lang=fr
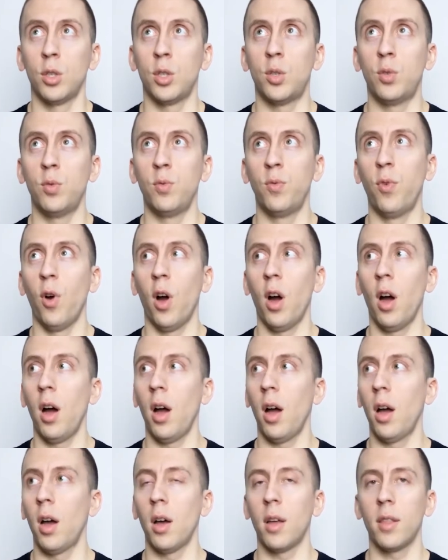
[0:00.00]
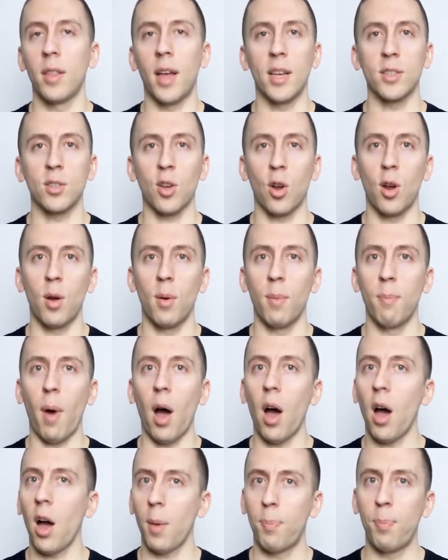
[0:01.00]
Tu vas euh, dans un
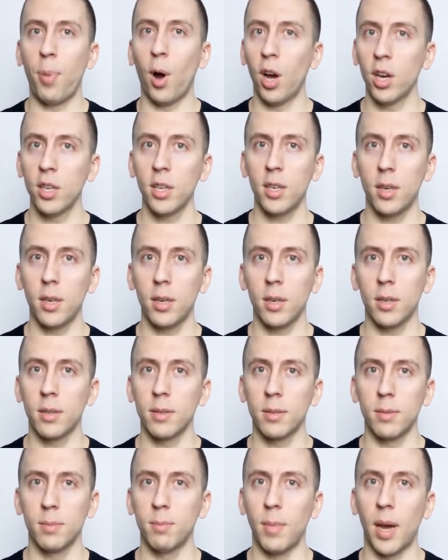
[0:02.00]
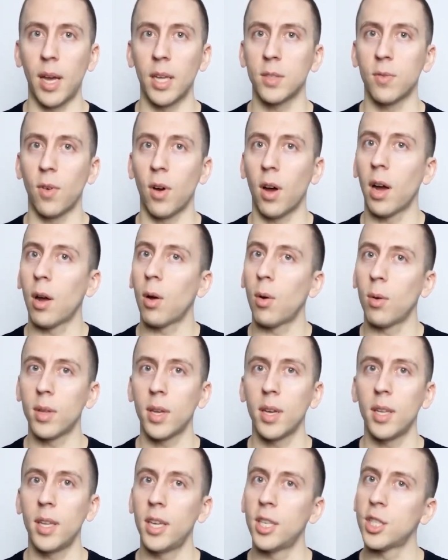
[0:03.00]
bar punk, ben, tu vas
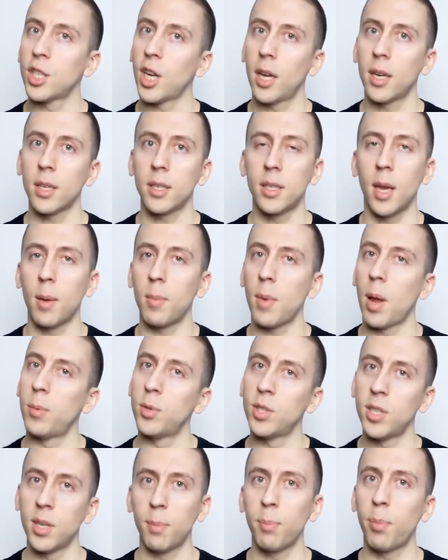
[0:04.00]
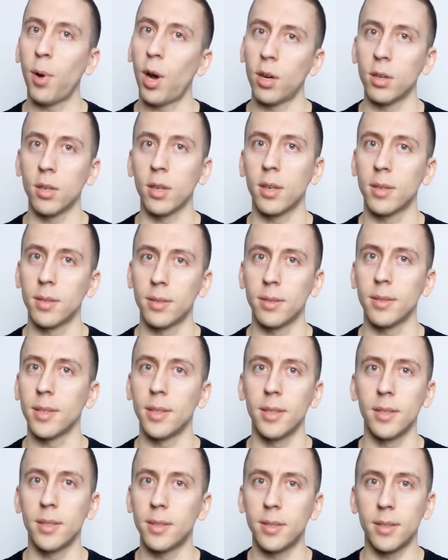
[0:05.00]
rencontrer des gens qui aiment la musique punk.
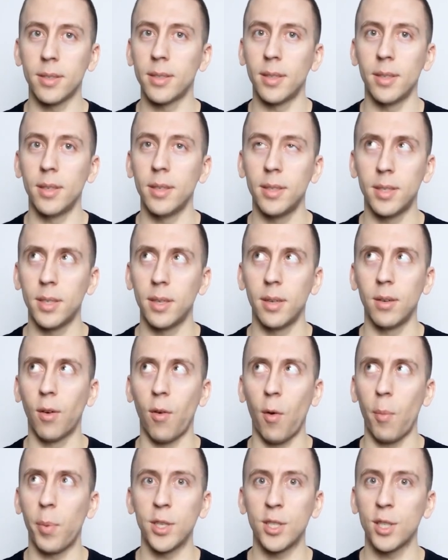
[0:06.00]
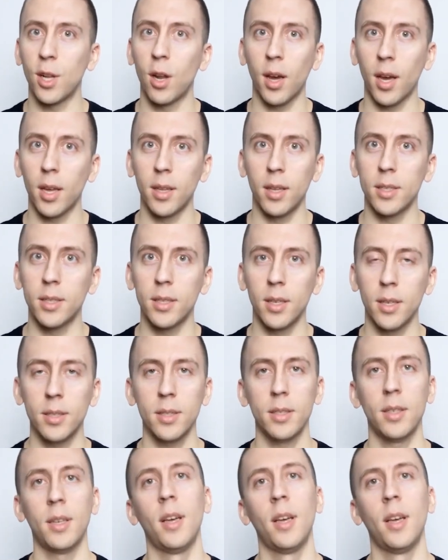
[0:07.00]
C'est, on va pas se leurrer de ça.